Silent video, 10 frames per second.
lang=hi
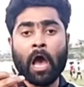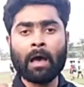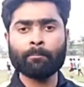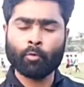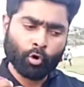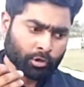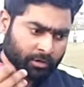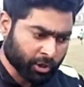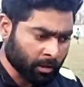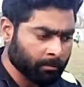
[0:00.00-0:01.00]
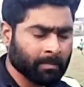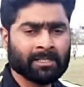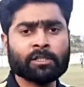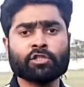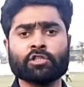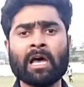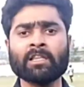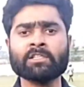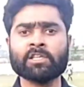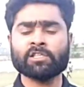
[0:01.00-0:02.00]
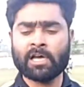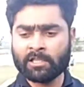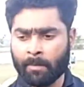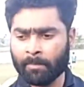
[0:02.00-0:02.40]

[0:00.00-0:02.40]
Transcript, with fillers: आपको दिन में से ज्यादा से ज्यादा